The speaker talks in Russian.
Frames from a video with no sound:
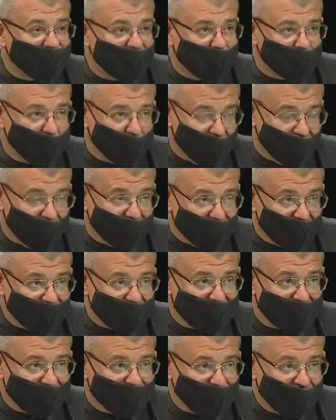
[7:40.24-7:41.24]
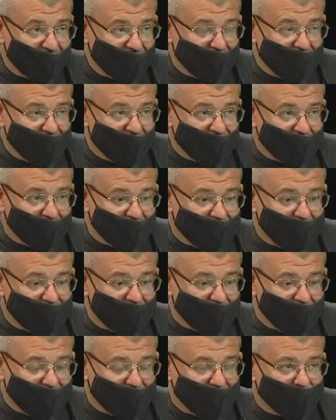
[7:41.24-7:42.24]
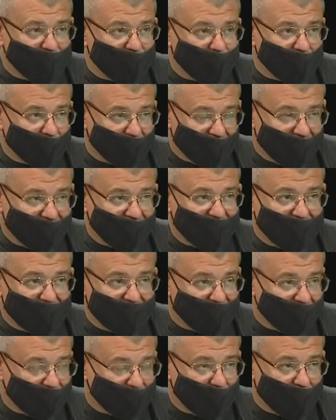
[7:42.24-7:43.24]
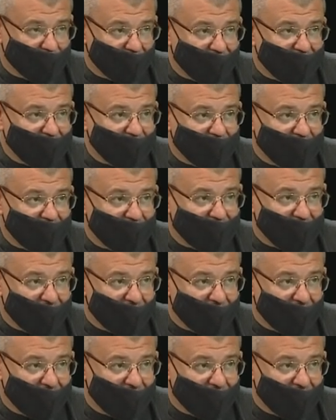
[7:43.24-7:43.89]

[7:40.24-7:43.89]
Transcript: буклетниц, угу. где будут находиться журналы.